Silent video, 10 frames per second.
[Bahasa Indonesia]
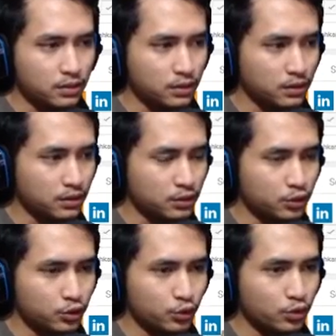uh,
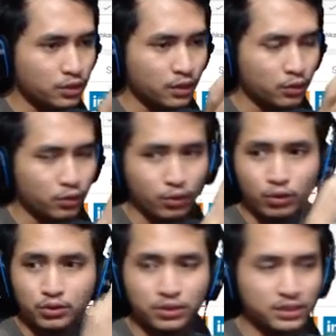shoot dan
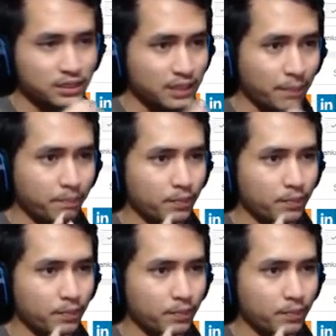konsep,